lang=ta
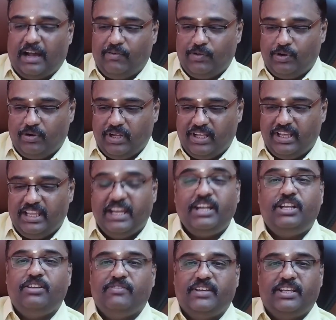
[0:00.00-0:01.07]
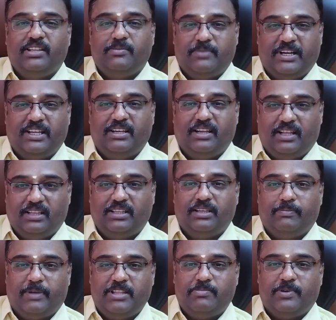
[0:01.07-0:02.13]
அவரோட எட்டு வயது மகள் அந்த
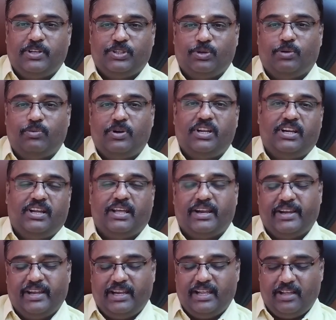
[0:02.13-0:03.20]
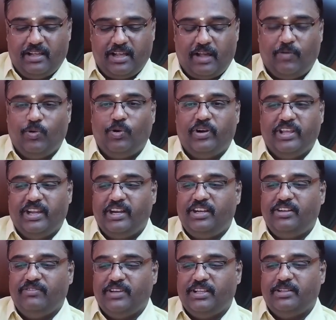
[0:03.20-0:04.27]
பதிப்பகத்தோட ஓனர் இருக்காருங்களா அவங்களோட
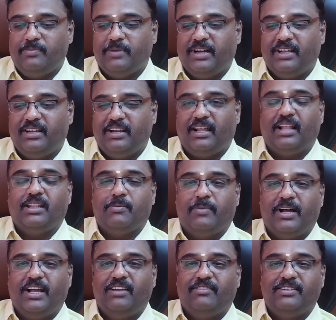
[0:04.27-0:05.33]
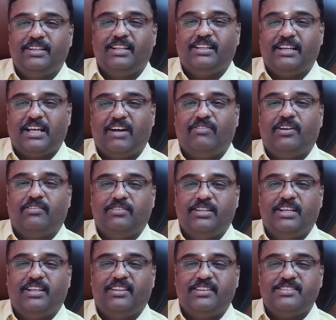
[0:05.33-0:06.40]
எட்டு வயது மகள் அந்த மகள் வந்து அந்த நாவலை
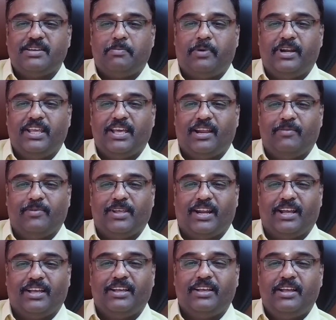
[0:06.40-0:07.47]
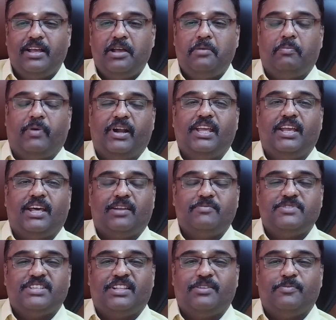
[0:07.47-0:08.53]
வந்து எதேச்சியாக படிக்க ஆரம்பிக்கிறாங்க படிக்க
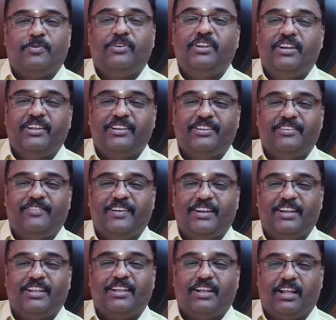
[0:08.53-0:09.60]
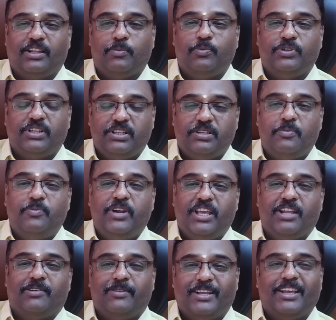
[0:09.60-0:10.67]
ஆரம்பித்து அந்த பொண்ணு நிறுத்தவே இல்லை அந்த புத்தகத்தை
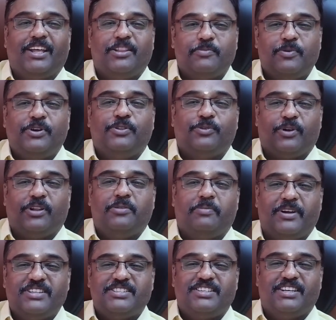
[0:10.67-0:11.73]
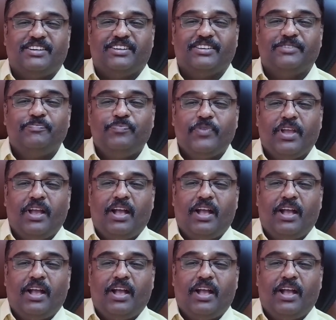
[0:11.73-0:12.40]
முடிக்கிற வரைக்கும் அந்த பொண்ணு தொடர்ந்து படிச்சுட்டே இருக்குது